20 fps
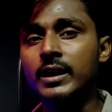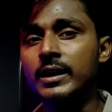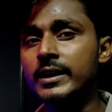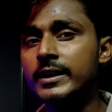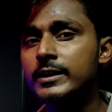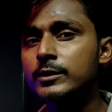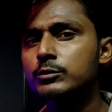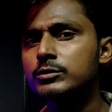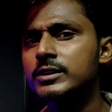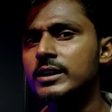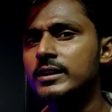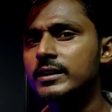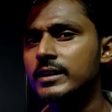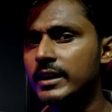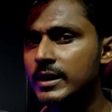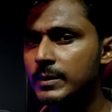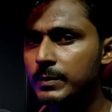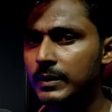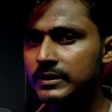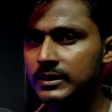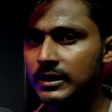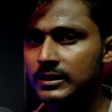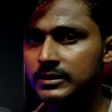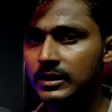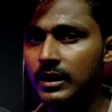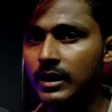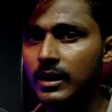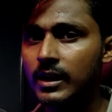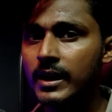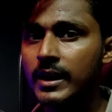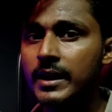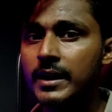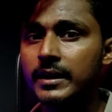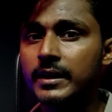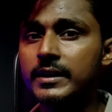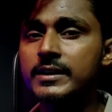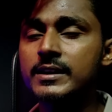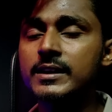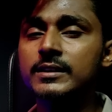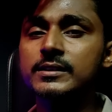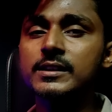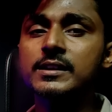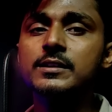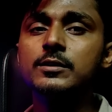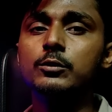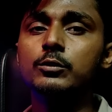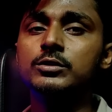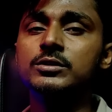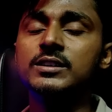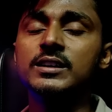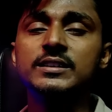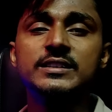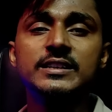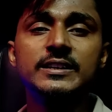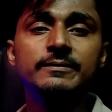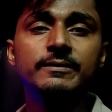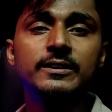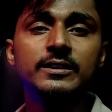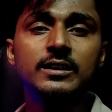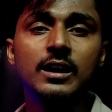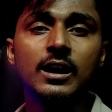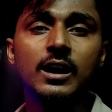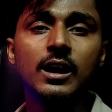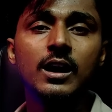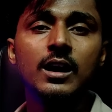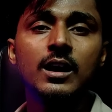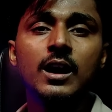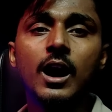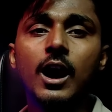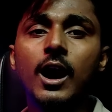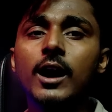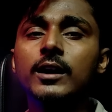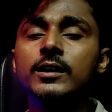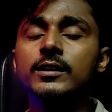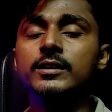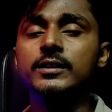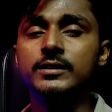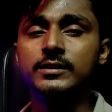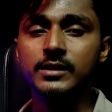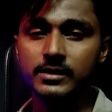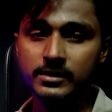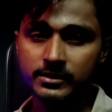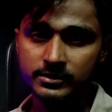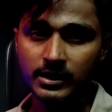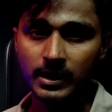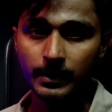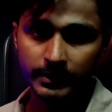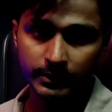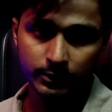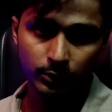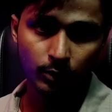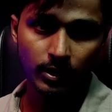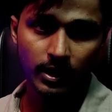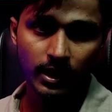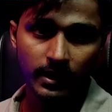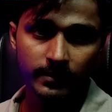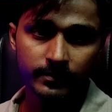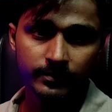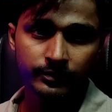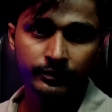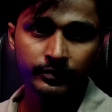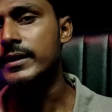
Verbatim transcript: लेकिन उसे नहीं पता था कि यह दिन उसके जीवन का आखिरी दिन साबित होगा